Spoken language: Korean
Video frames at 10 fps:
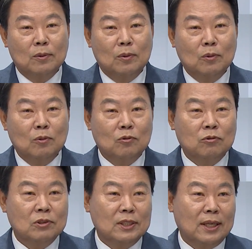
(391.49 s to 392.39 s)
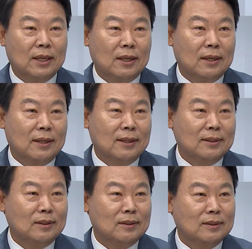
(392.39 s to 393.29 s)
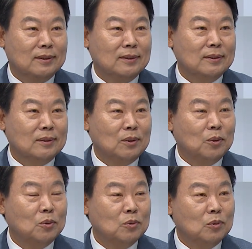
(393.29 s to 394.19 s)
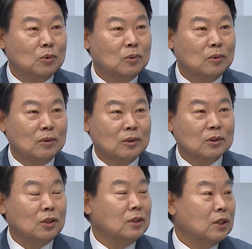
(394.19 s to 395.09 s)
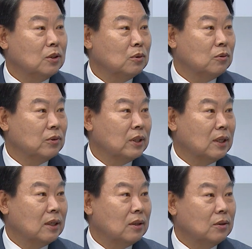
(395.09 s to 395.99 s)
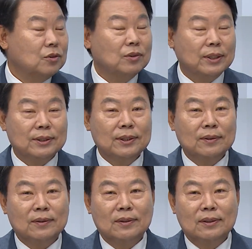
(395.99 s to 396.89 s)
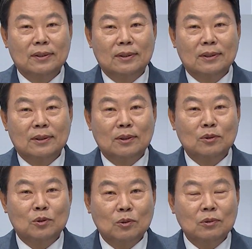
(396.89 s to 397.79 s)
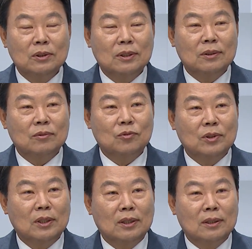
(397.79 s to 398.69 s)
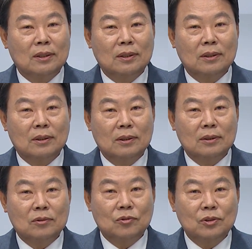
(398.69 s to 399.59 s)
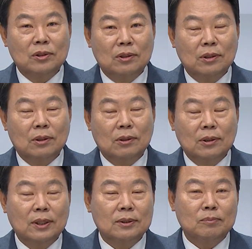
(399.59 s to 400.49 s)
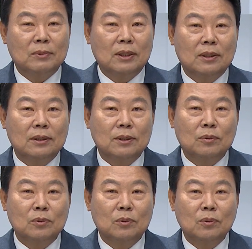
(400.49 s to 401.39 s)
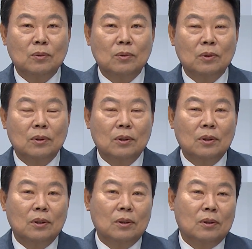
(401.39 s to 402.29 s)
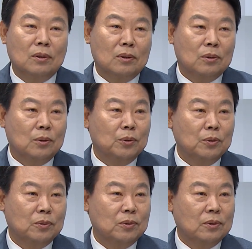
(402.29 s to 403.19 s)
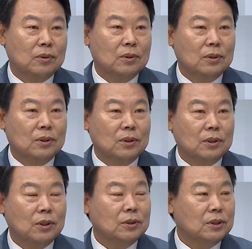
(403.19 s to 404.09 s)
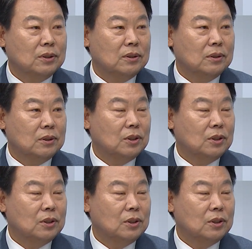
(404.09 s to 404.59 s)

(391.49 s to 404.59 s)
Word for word: 또 국제 이런 교육도 선제적으로 우리가 할 수가 있어요. 네. 그런 쪽으로 이제 우리가 추진을 하겠습니다. 그리고 또 어, 교육 혁신